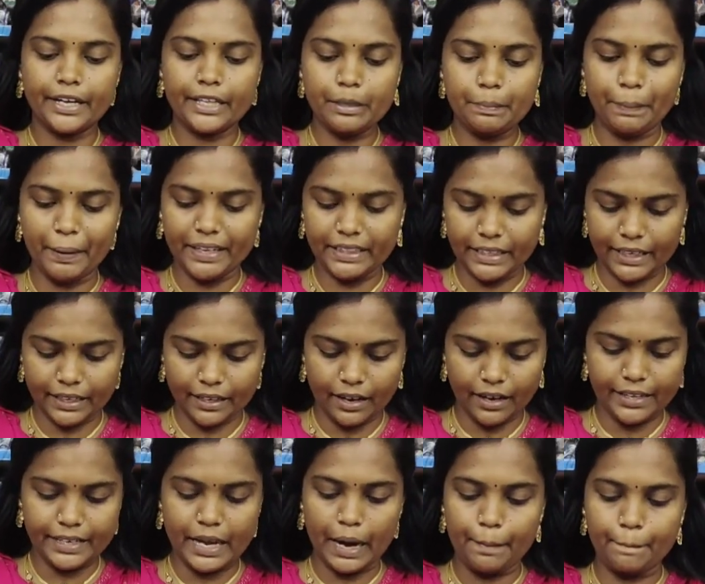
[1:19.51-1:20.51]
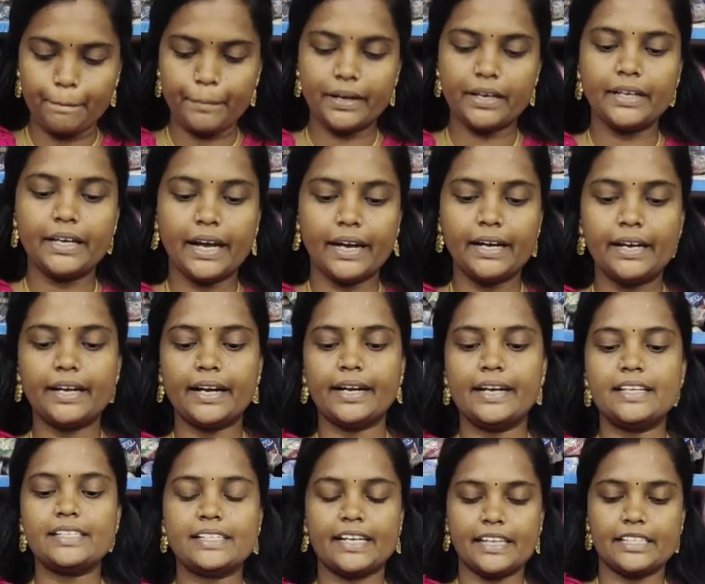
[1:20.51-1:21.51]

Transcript: இது பாத்தீங்கன்னா எம் எல் ரெண்டு